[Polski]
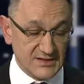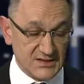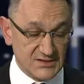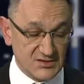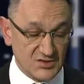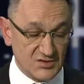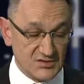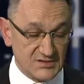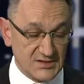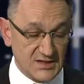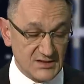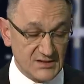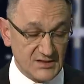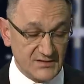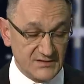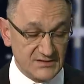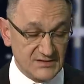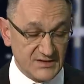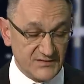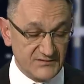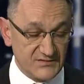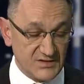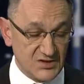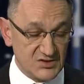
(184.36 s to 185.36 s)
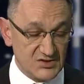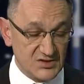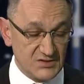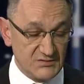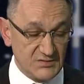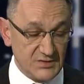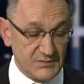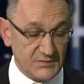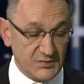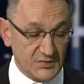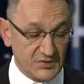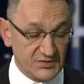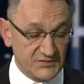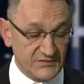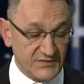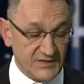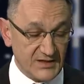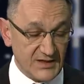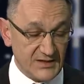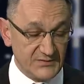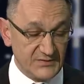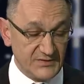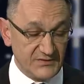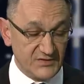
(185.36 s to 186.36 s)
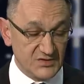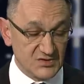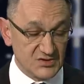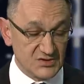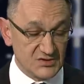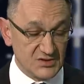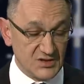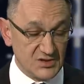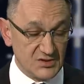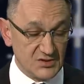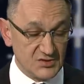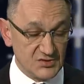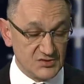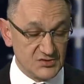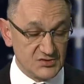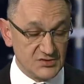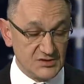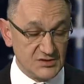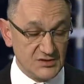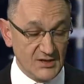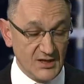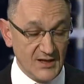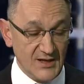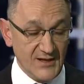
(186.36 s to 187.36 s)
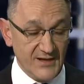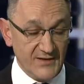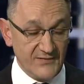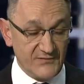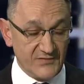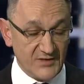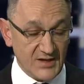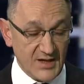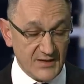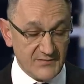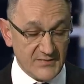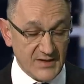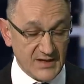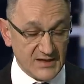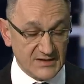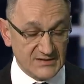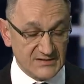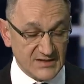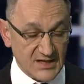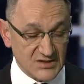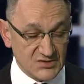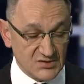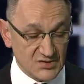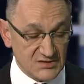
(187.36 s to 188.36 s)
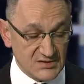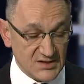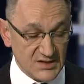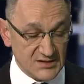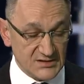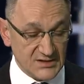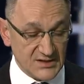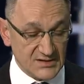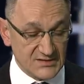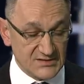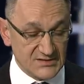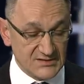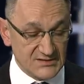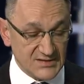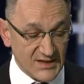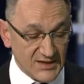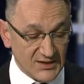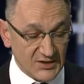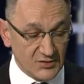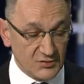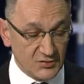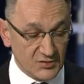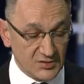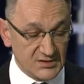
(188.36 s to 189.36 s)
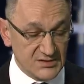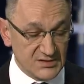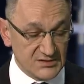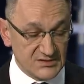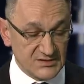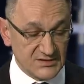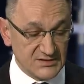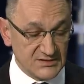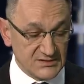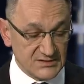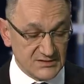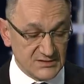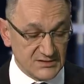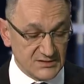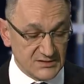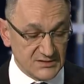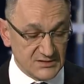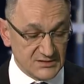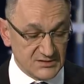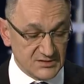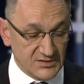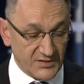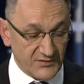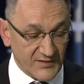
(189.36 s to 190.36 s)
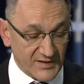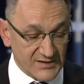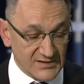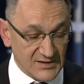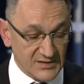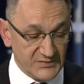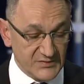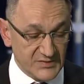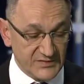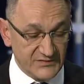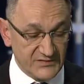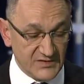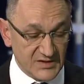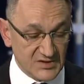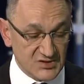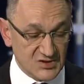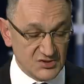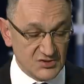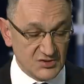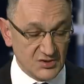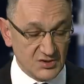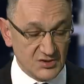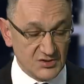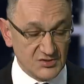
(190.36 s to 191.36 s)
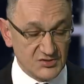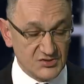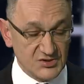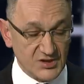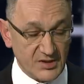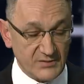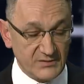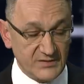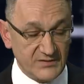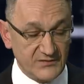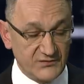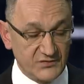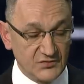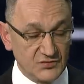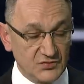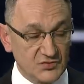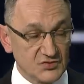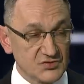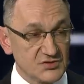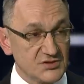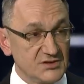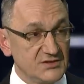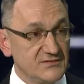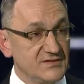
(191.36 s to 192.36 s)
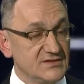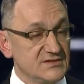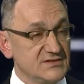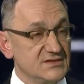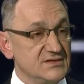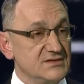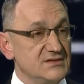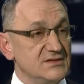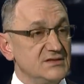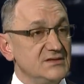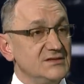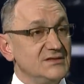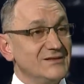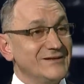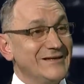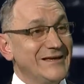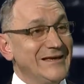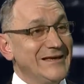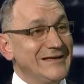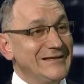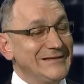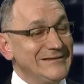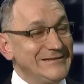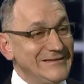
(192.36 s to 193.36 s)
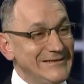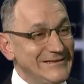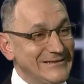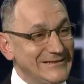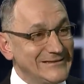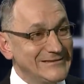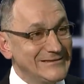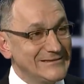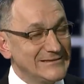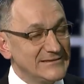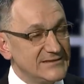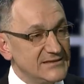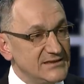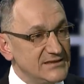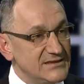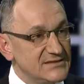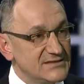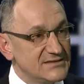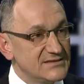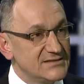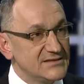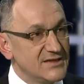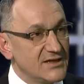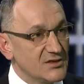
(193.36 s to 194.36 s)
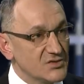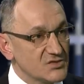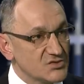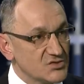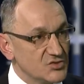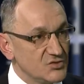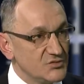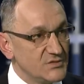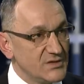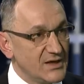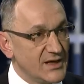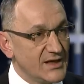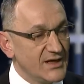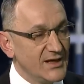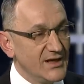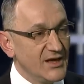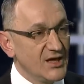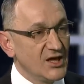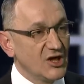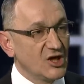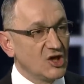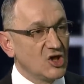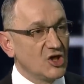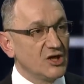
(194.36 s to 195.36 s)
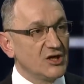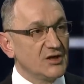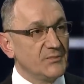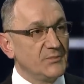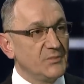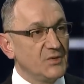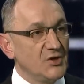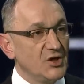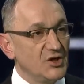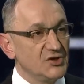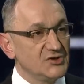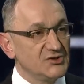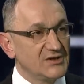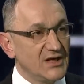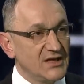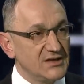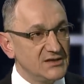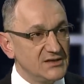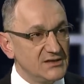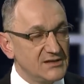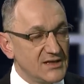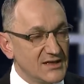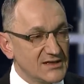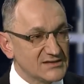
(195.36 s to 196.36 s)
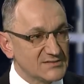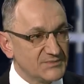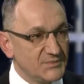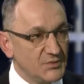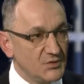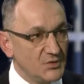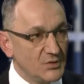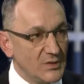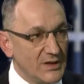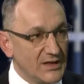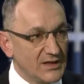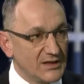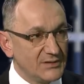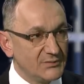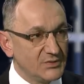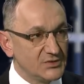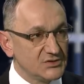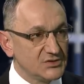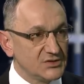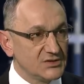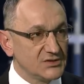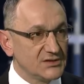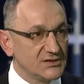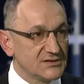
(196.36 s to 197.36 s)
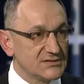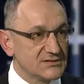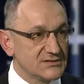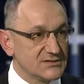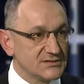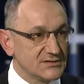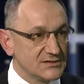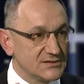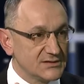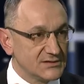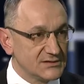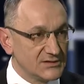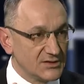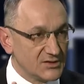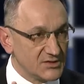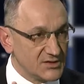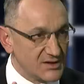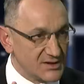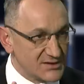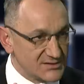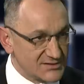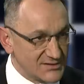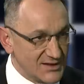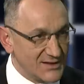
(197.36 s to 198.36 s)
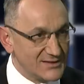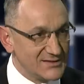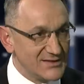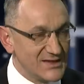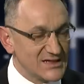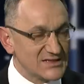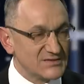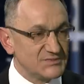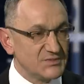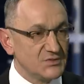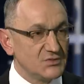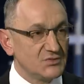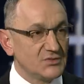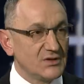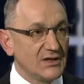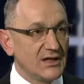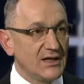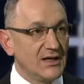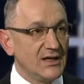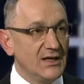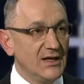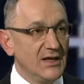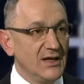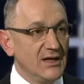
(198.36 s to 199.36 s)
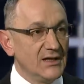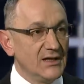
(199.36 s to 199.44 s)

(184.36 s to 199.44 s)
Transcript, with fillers: zarządzanie zewnętrznymi portfelami wierzytelności w ramach zarządzania sekurytyzowanymi wierzytelnościami funduszy inwestycyjnych. Nikt nic nie rozumie rozumie, go, plątanina spółek, bo to, jest, y, to nie jest jedna spółka,